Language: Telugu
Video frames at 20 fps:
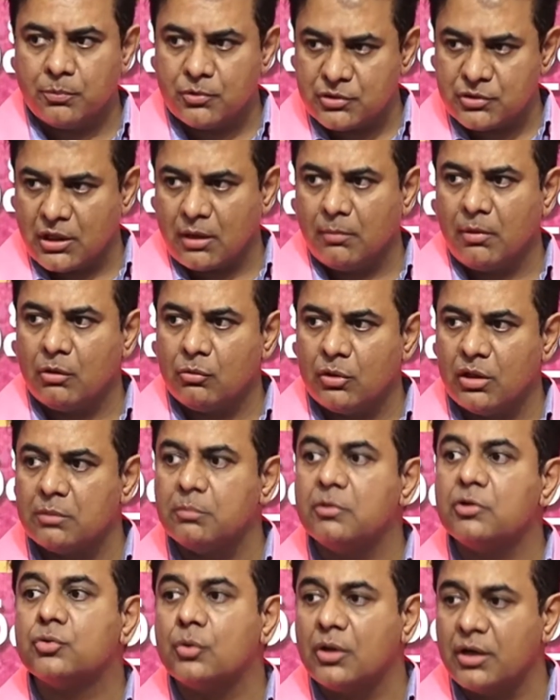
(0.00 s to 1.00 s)
పుస్తకంలో ఉన్నది
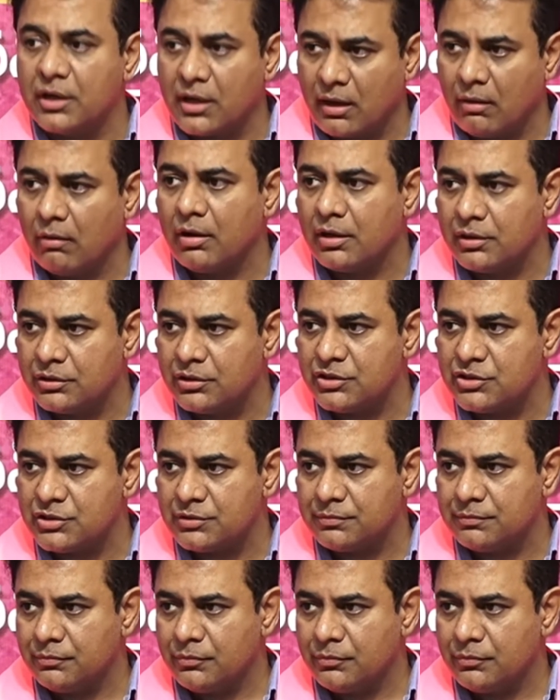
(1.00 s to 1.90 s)
మీరు చూడండి కావాలంటే తీసి